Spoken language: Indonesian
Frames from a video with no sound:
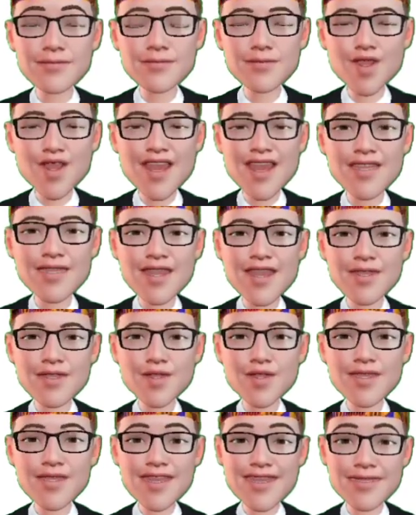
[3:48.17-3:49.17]

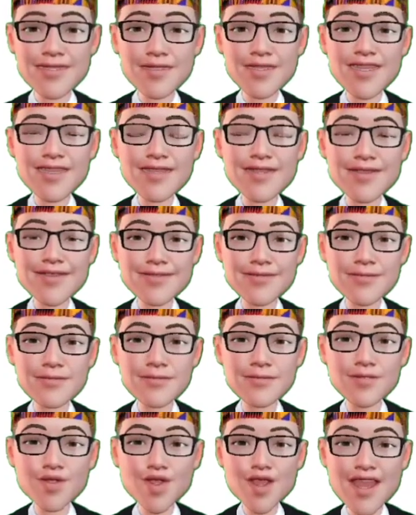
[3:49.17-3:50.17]
Maha Pengasih,
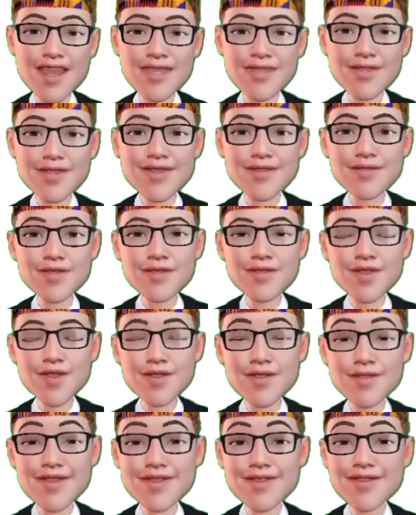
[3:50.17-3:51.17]
Maha
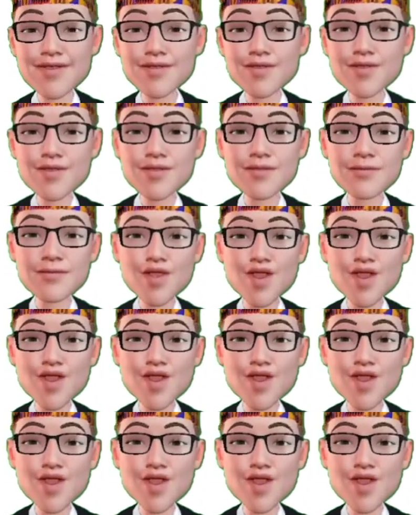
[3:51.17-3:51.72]
Pemaaf,